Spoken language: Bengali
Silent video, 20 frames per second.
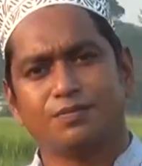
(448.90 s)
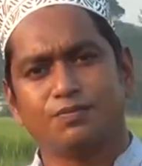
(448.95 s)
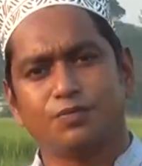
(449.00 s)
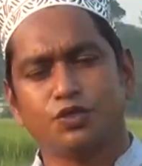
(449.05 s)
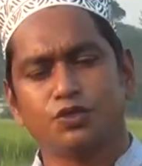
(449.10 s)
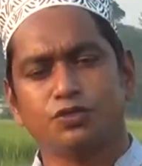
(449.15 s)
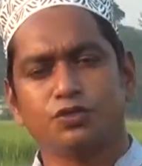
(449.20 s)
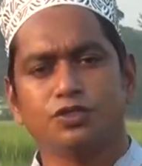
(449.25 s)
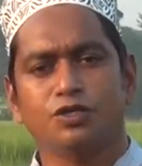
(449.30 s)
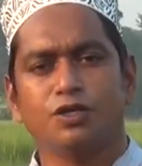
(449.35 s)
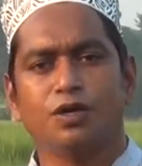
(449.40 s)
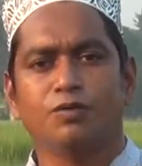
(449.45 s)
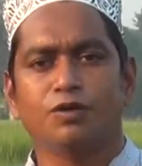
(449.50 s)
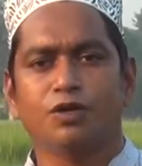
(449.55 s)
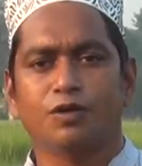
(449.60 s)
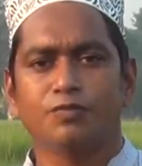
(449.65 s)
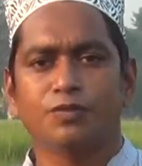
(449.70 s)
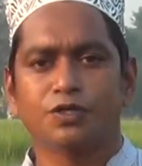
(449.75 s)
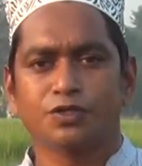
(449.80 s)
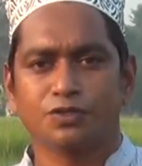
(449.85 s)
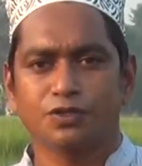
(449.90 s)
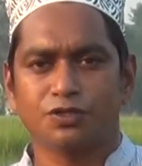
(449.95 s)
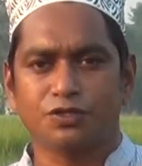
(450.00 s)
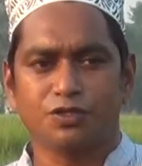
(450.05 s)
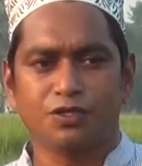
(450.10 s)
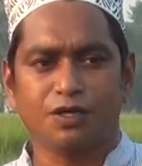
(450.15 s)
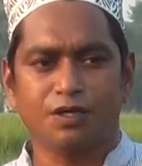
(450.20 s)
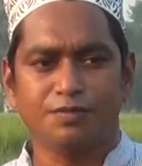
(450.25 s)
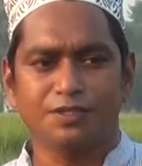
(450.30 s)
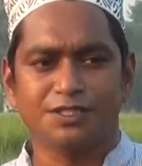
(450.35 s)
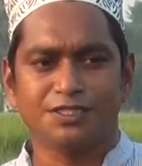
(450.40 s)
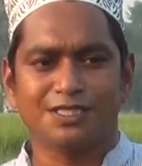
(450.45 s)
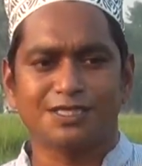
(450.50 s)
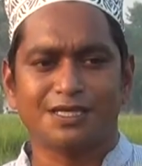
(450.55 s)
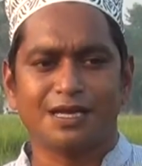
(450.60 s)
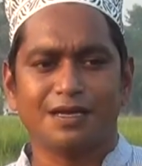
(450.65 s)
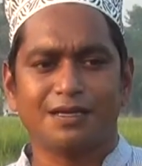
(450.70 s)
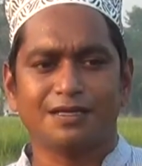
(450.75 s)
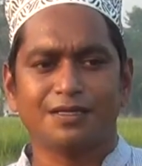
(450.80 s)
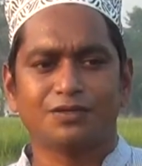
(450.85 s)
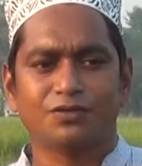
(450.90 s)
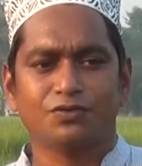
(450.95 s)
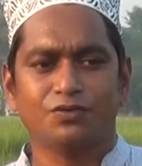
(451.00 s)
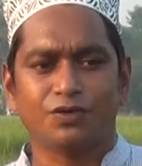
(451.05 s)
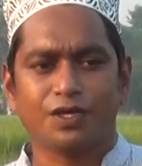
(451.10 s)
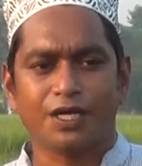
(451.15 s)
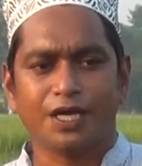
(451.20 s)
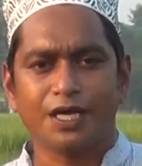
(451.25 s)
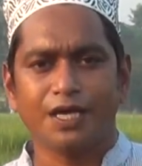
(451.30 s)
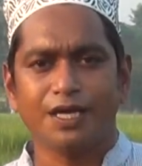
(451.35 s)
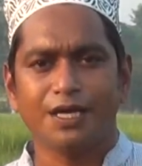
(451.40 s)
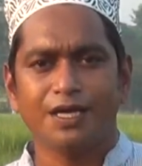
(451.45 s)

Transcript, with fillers: পদ্ধতি অবলম্বন করতে হবে যেটা করে